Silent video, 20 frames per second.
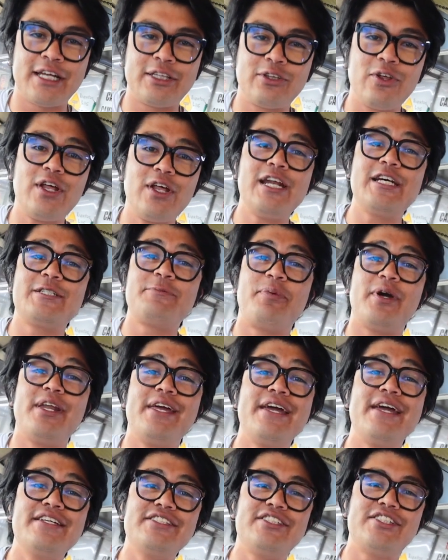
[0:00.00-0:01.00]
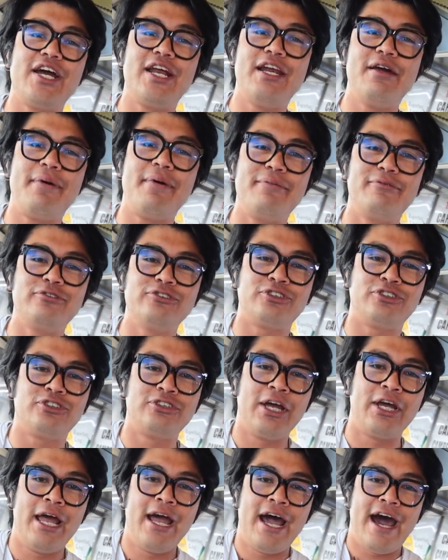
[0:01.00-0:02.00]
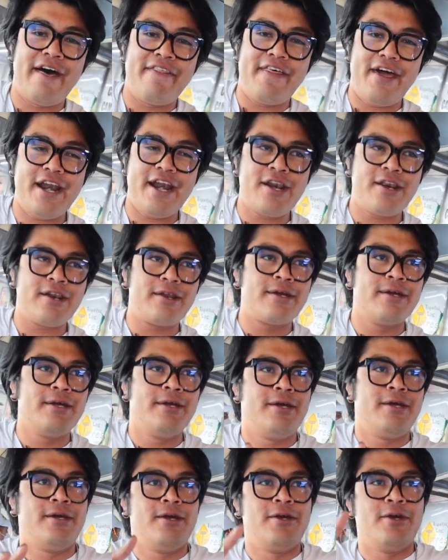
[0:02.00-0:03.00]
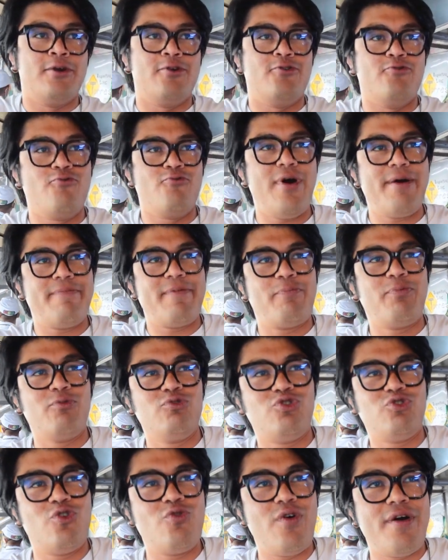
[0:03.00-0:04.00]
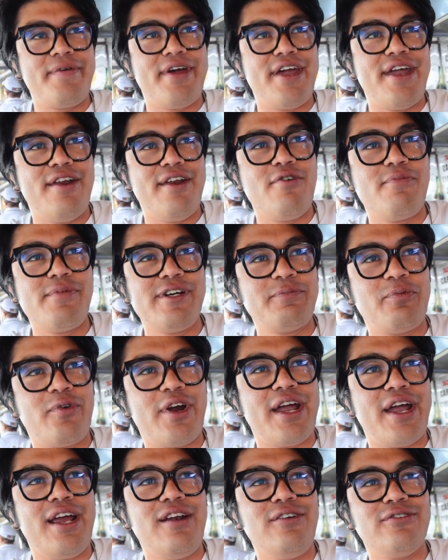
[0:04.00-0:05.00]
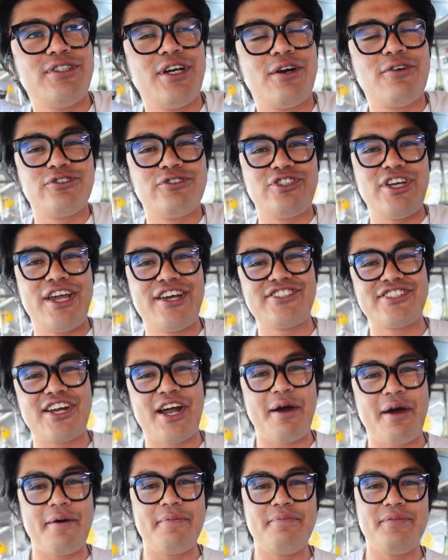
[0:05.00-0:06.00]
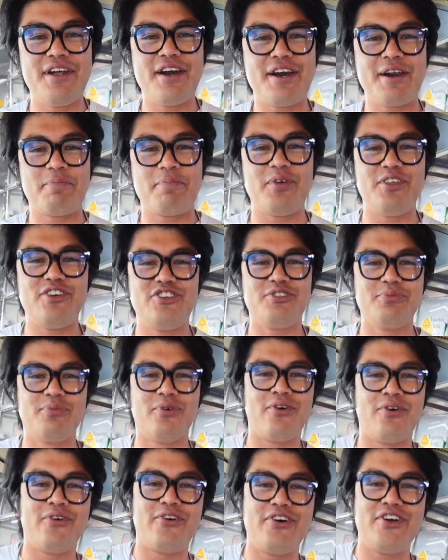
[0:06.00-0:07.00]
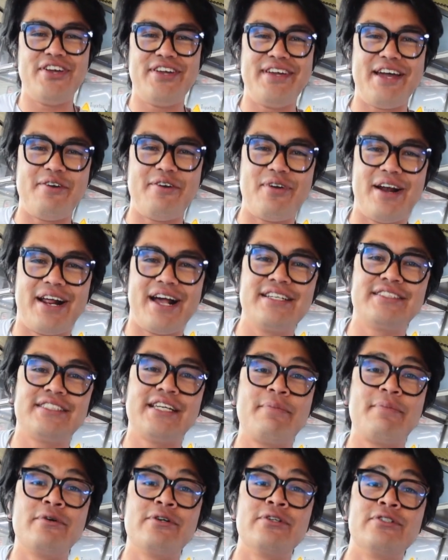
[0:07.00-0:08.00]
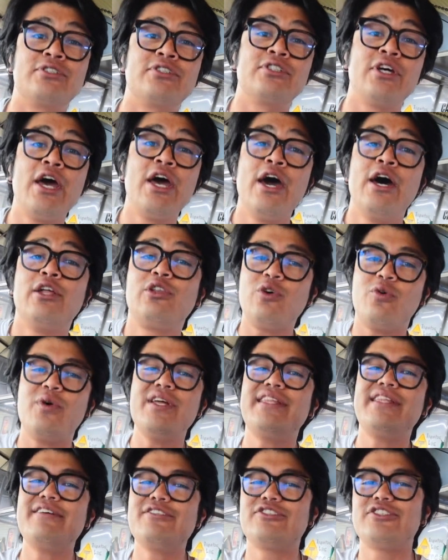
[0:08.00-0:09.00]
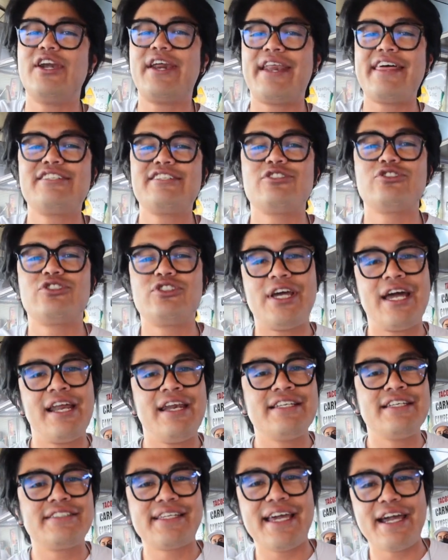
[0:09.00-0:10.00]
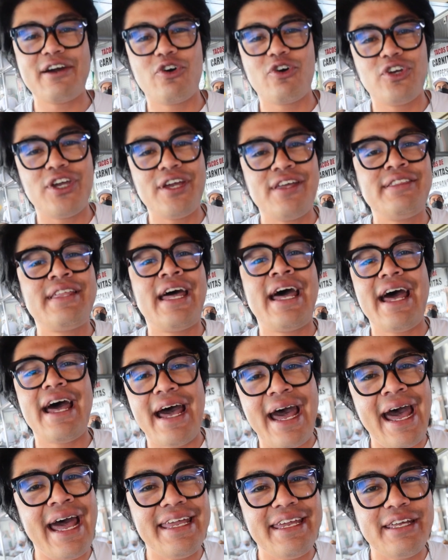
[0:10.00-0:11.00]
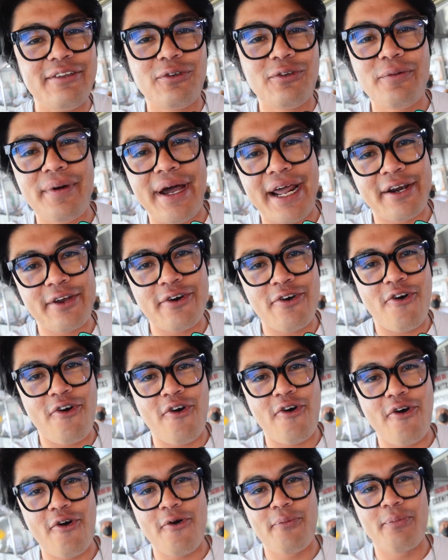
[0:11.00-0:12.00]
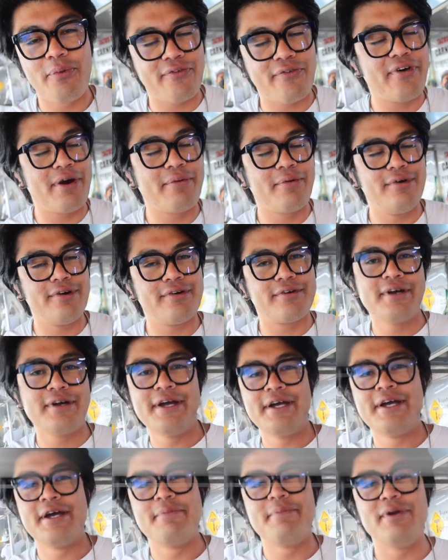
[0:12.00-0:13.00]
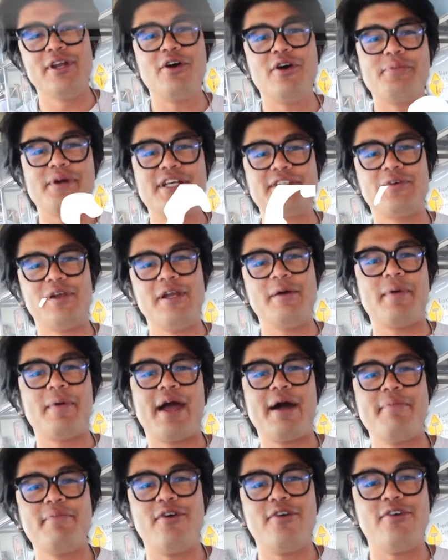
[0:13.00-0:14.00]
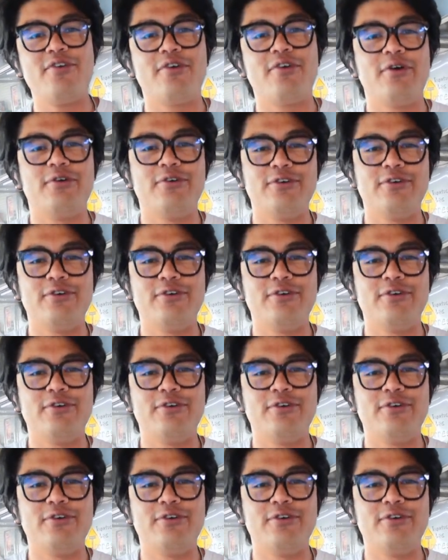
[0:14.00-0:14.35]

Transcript: A toda la experiencia le vamos a dar 9.9, nomás porque los de costillas acaban bien rapidísimo y ya no alcanzamos Tú cuéntanos en redes sociales qué joyita hay en tu barrio, por favor. Mi nombre es Felipe Cambrón.